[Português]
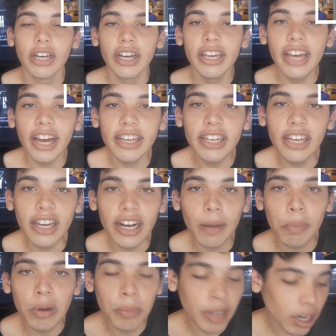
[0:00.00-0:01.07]
E aí, a
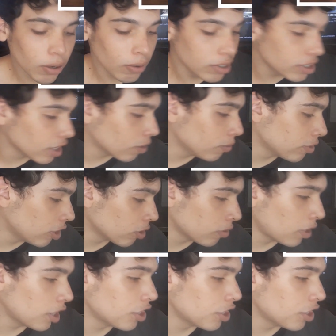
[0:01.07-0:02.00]
primeira coisa que acontece quando ele